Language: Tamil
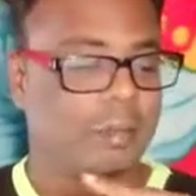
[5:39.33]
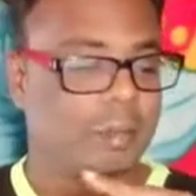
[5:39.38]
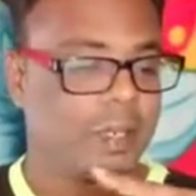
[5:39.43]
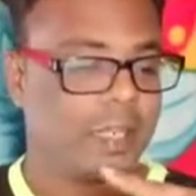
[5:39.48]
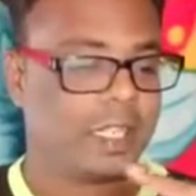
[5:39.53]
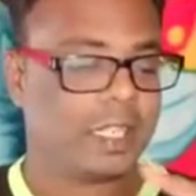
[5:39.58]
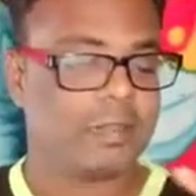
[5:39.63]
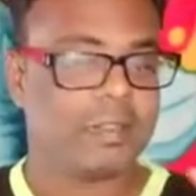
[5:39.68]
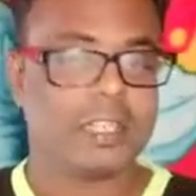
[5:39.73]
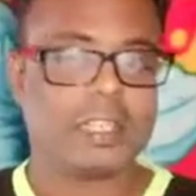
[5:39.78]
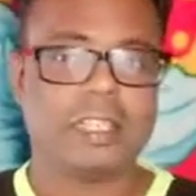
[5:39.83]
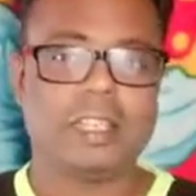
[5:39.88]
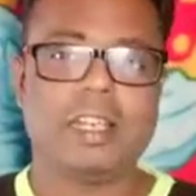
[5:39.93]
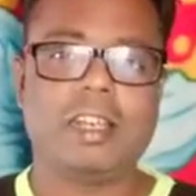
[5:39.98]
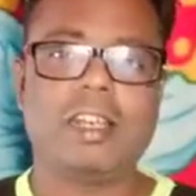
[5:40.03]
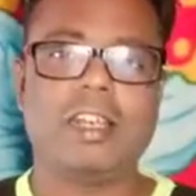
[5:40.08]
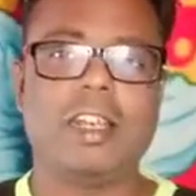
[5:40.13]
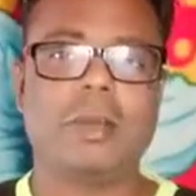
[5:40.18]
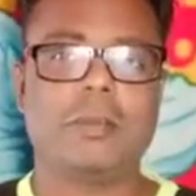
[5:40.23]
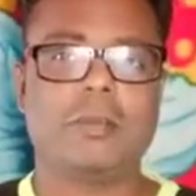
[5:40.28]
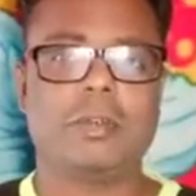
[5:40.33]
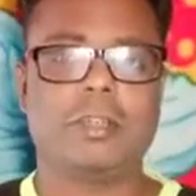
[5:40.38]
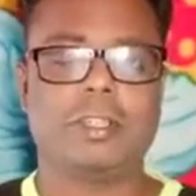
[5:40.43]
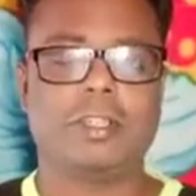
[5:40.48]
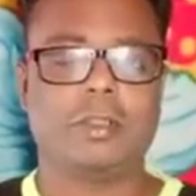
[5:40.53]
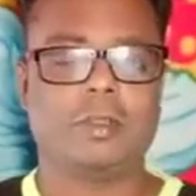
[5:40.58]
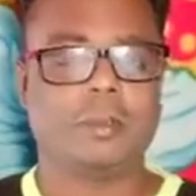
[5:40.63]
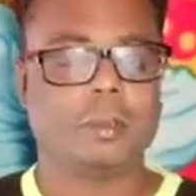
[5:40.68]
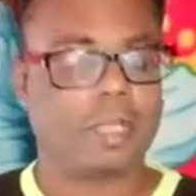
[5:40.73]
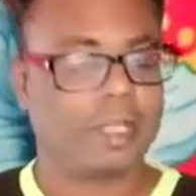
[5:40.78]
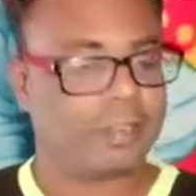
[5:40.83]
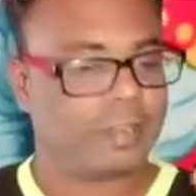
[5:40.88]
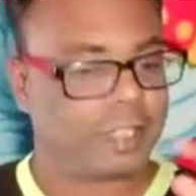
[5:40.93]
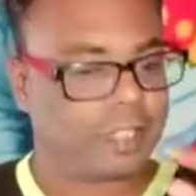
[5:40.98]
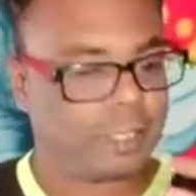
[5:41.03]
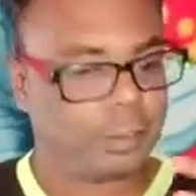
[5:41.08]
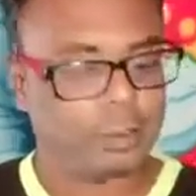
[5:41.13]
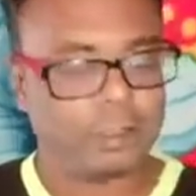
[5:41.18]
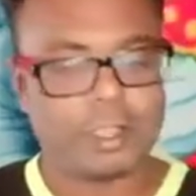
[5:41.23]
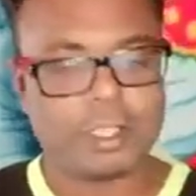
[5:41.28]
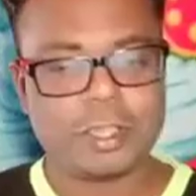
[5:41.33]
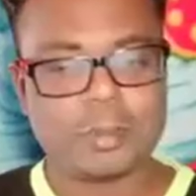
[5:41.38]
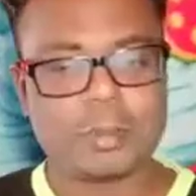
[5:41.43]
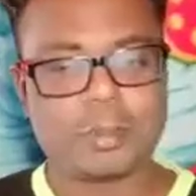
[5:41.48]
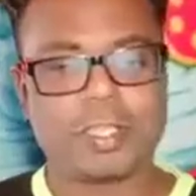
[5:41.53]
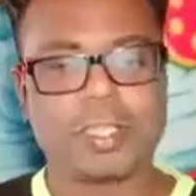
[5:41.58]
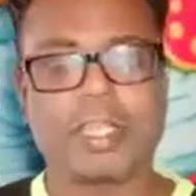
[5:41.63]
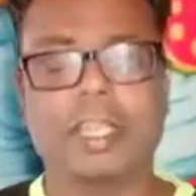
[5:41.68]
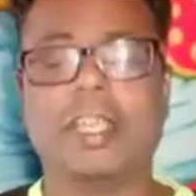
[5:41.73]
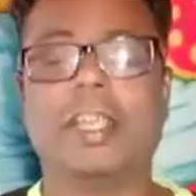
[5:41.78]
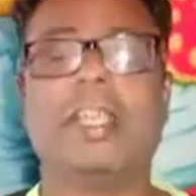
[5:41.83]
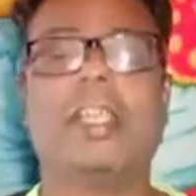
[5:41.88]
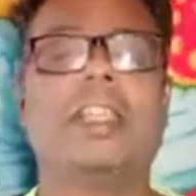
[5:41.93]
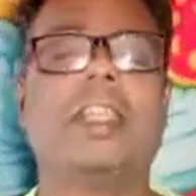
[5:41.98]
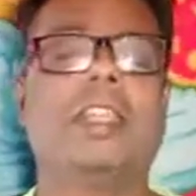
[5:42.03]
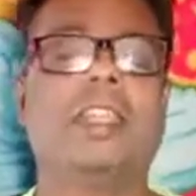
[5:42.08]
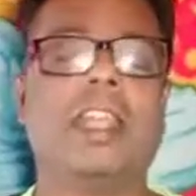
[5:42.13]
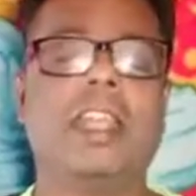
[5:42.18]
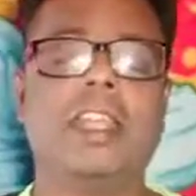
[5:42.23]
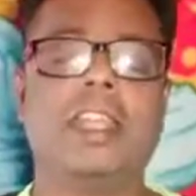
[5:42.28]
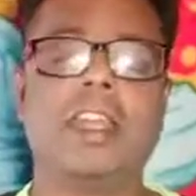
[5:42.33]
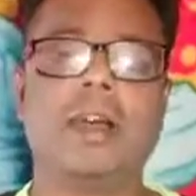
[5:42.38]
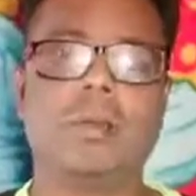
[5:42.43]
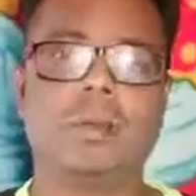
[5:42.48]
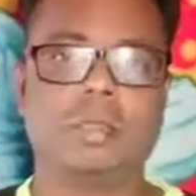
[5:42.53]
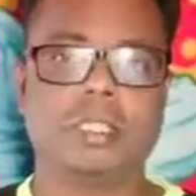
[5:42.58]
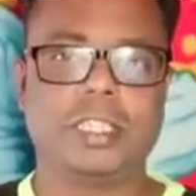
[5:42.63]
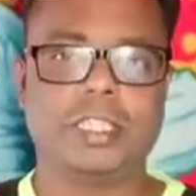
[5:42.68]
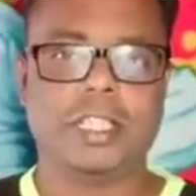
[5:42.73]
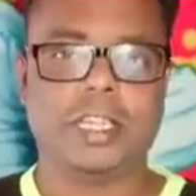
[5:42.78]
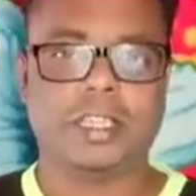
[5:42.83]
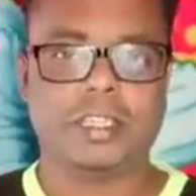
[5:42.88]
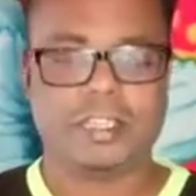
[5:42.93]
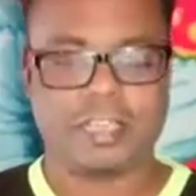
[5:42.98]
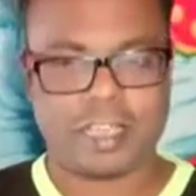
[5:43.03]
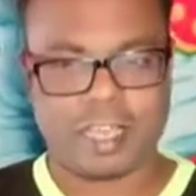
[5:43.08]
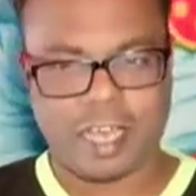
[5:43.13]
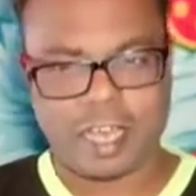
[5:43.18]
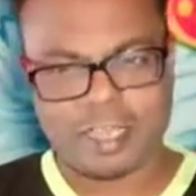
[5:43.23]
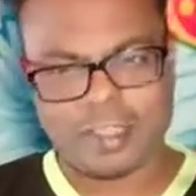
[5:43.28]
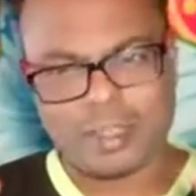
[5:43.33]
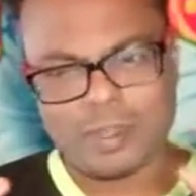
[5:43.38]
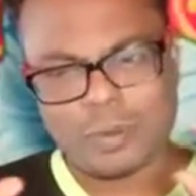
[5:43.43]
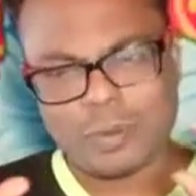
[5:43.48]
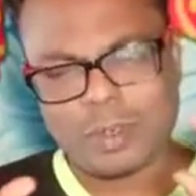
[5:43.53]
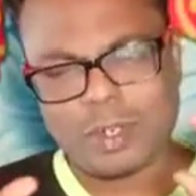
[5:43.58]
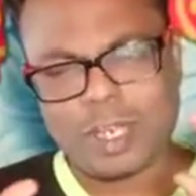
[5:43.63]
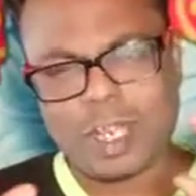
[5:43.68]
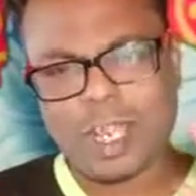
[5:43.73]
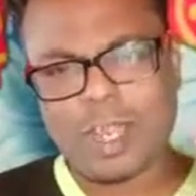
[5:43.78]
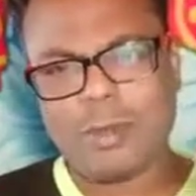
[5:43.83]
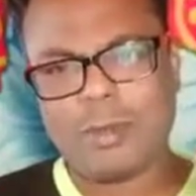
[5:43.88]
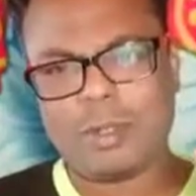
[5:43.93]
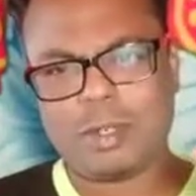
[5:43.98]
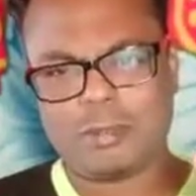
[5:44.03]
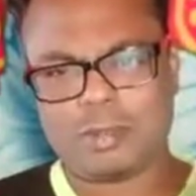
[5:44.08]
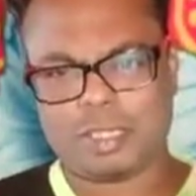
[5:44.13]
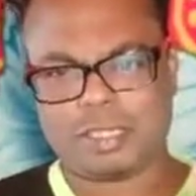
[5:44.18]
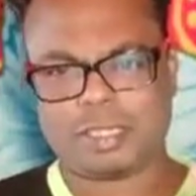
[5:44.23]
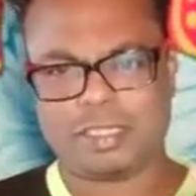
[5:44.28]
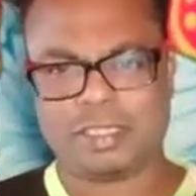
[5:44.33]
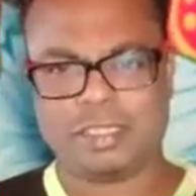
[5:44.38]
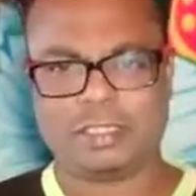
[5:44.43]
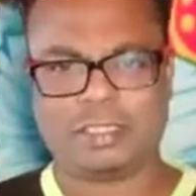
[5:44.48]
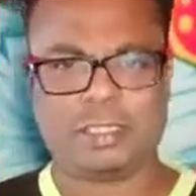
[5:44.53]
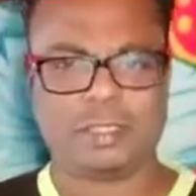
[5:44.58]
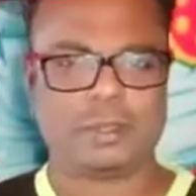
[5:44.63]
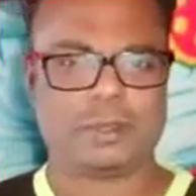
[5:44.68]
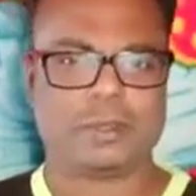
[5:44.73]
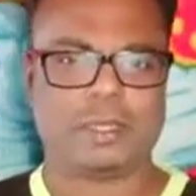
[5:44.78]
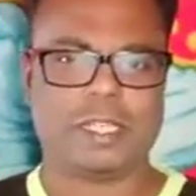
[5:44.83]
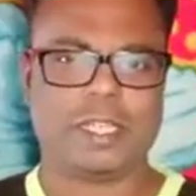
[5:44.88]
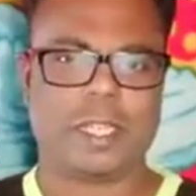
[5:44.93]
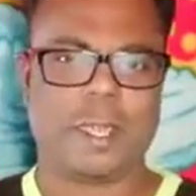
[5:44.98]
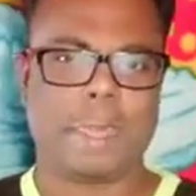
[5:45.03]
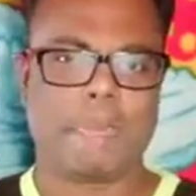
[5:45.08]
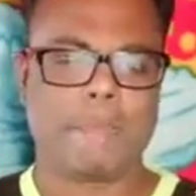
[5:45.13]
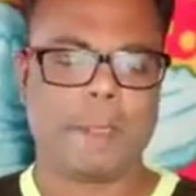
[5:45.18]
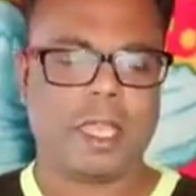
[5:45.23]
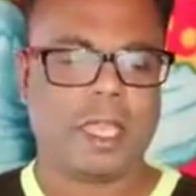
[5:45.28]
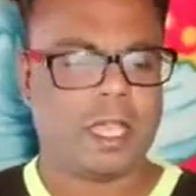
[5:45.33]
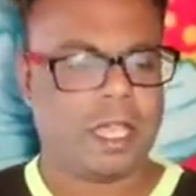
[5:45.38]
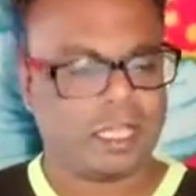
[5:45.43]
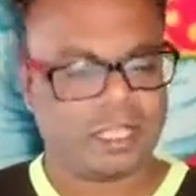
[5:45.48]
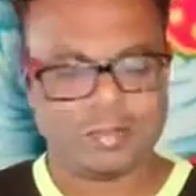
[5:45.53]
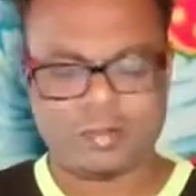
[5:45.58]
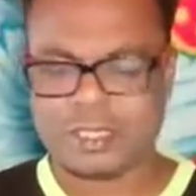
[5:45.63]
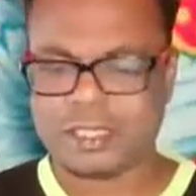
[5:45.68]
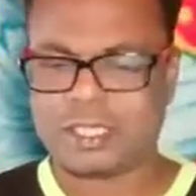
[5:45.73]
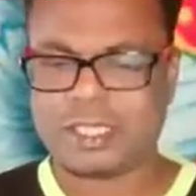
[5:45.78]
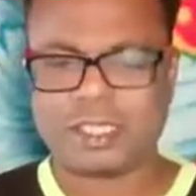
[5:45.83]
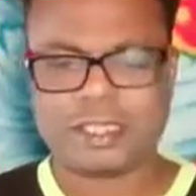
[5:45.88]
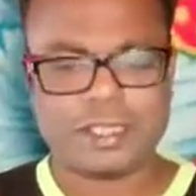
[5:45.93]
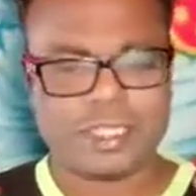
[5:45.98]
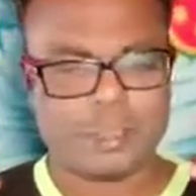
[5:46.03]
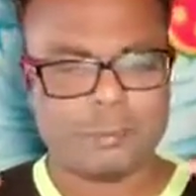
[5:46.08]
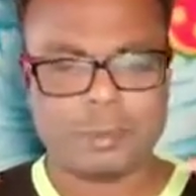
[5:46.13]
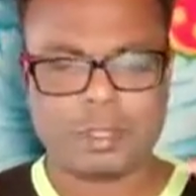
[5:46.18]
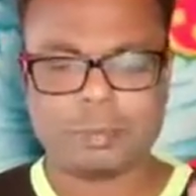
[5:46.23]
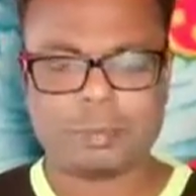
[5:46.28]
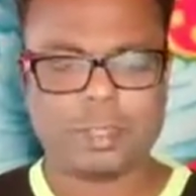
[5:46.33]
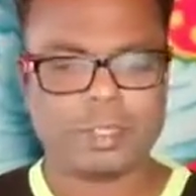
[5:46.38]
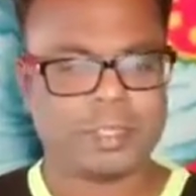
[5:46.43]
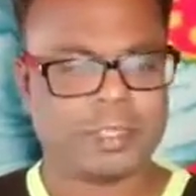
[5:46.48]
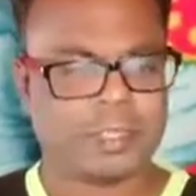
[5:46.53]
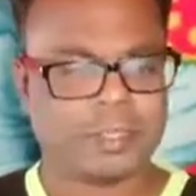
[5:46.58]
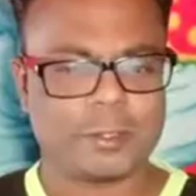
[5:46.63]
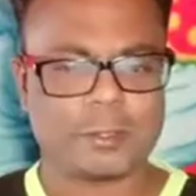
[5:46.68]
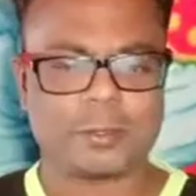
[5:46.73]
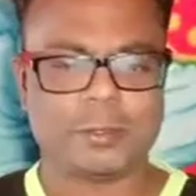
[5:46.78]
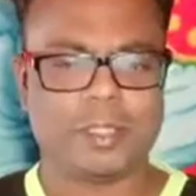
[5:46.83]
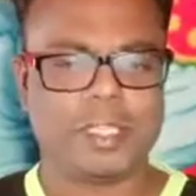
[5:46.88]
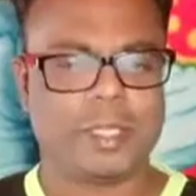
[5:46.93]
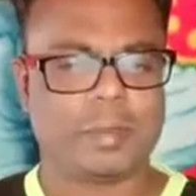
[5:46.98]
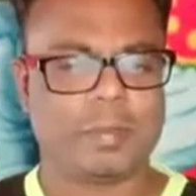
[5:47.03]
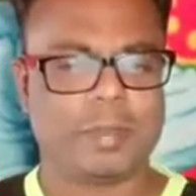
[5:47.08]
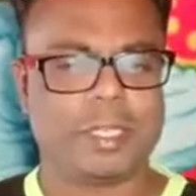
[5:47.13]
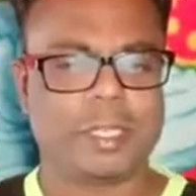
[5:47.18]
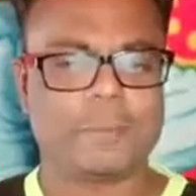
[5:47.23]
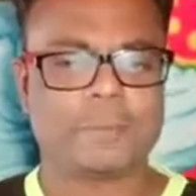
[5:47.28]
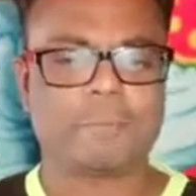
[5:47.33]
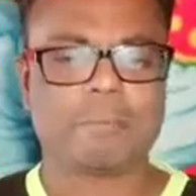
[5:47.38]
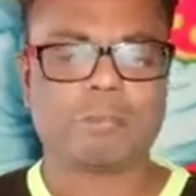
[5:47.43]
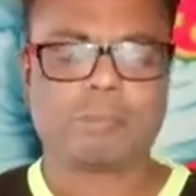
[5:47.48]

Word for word: பழையவைகள் எல்லாம் ஒழிந்து பழையவைகள் ஒழிந்து போயின எல்லாம் புதிதாயின அந்த ஒரே ஒரு வசனத்தை சொல்லி அந்த வசனத்தையே ஒரு பத்து தடவை சொல்லியிருப்பார்